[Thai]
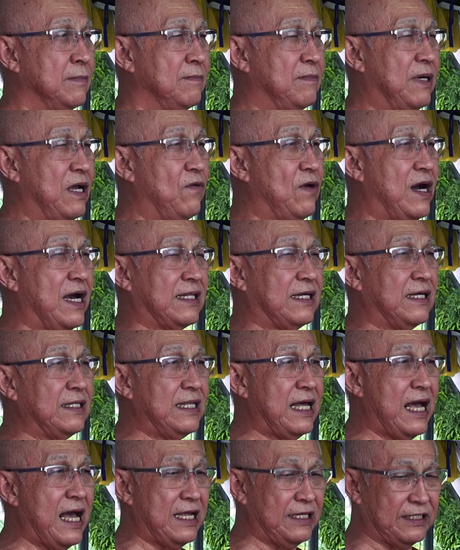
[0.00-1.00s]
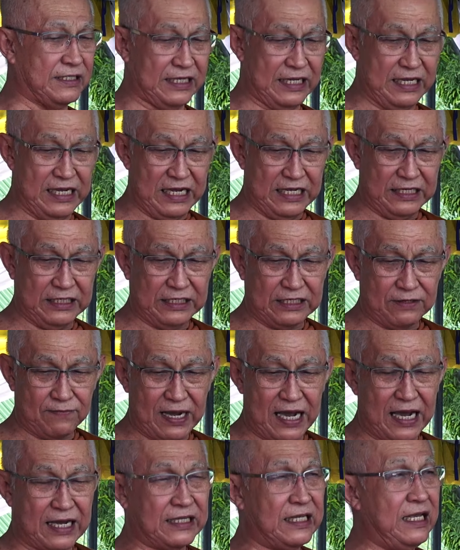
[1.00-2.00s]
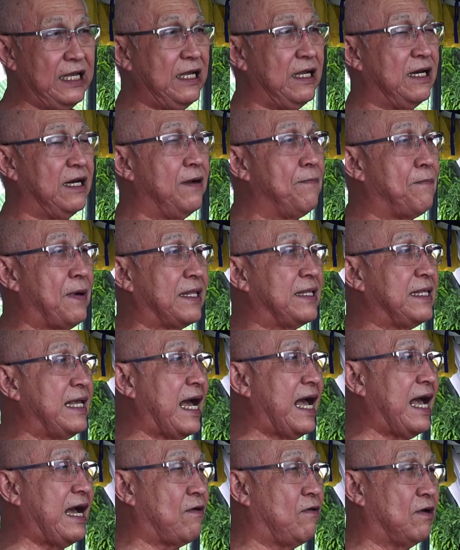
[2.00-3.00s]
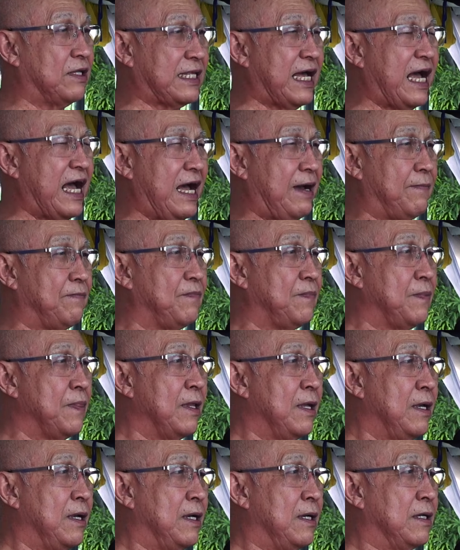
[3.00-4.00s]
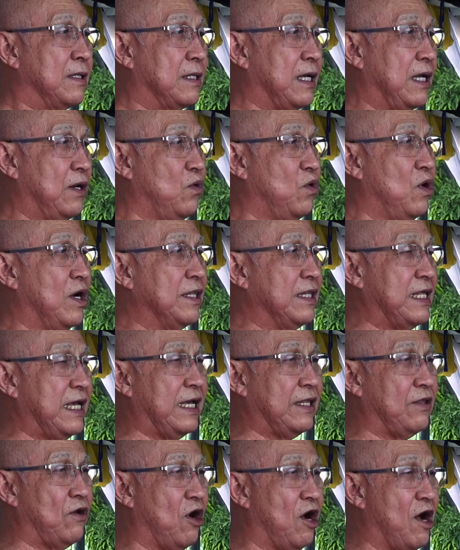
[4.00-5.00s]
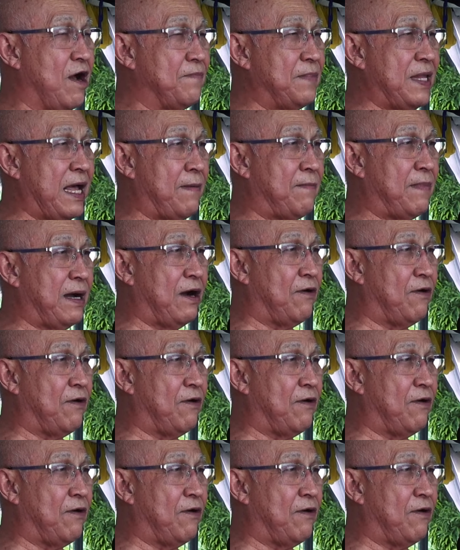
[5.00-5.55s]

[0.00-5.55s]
ไม่ว่าทั้งด้านศีลสมาธิหรือปัญญาก็ตามท่านล้วนแต่น้อมนำ